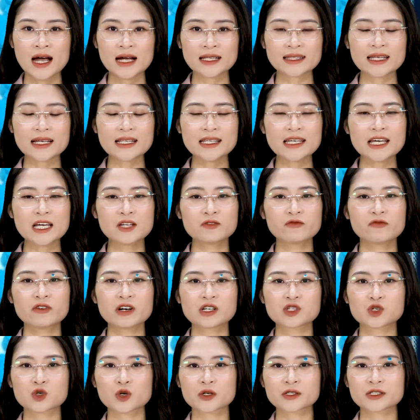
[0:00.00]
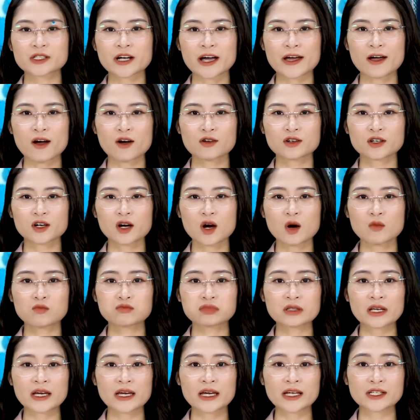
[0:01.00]
Tất nhiên, Virtual Try-on không
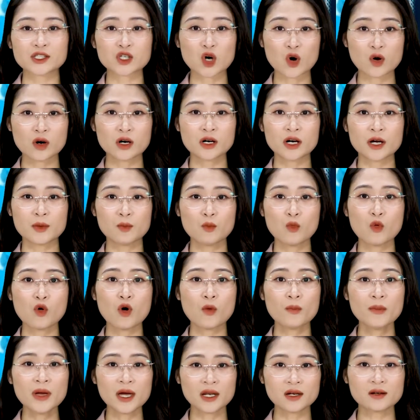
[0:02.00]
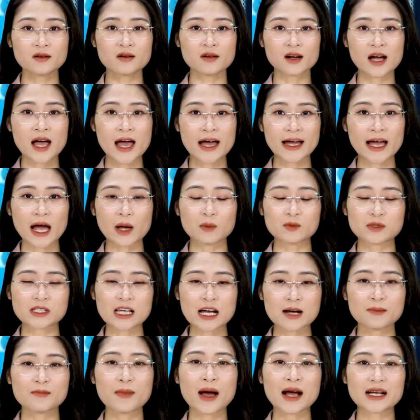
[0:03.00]
thể cho người mua biết được cảm
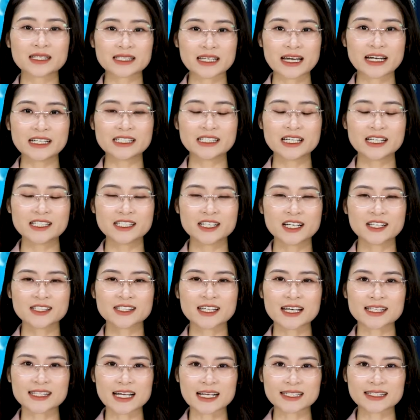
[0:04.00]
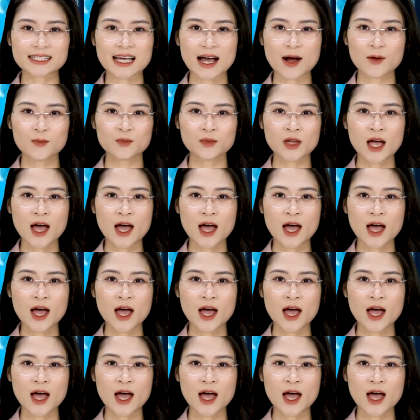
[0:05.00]
giác mang giày trên chân sẽ ra sao,